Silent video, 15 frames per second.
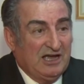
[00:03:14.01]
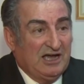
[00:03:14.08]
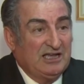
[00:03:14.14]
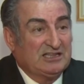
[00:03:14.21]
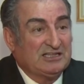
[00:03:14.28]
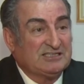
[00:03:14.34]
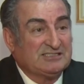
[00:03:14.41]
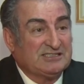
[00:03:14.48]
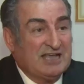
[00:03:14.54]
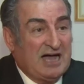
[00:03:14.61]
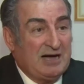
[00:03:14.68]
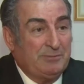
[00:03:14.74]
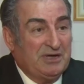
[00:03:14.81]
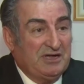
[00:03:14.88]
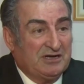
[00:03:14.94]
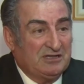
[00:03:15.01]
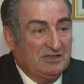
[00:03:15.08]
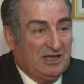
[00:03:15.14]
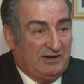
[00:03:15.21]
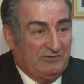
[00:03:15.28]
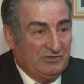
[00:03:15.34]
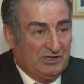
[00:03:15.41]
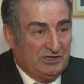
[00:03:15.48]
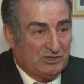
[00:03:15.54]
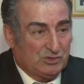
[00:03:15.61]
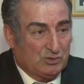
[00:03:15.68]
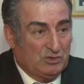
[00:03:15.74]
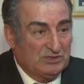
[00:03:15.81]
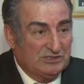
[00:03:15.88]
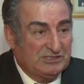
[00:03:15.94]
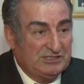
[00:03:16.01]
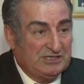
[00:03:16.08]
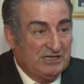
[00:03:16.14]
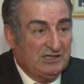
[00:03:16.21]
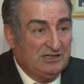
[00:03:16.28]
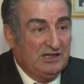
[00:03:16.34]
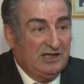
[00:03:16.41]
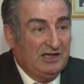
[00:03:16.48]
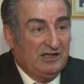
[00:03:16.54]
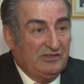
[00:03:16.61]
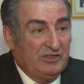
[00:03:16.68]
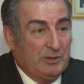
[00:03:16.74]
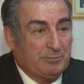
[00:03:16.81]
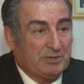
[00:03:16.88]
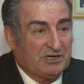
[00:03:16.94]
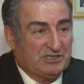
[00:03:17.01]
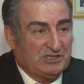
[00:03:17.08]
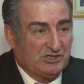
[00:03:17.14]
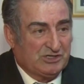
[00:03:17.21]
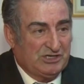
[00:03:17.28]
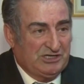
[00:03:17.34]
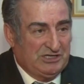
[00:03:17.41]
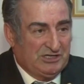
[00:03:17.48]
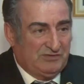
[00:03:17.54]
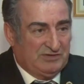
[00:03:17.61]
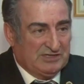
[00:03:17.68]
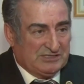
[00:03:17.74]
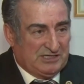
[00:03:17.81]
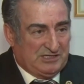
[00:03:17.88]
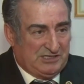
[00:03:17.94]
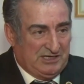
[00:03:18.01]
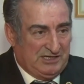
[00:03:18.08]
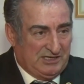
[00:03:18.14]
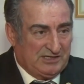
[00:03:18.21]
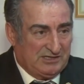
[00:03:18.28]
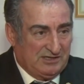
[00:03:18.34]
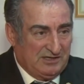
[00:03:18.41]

Это самое главное, что он сделал на протяжении 20 лет.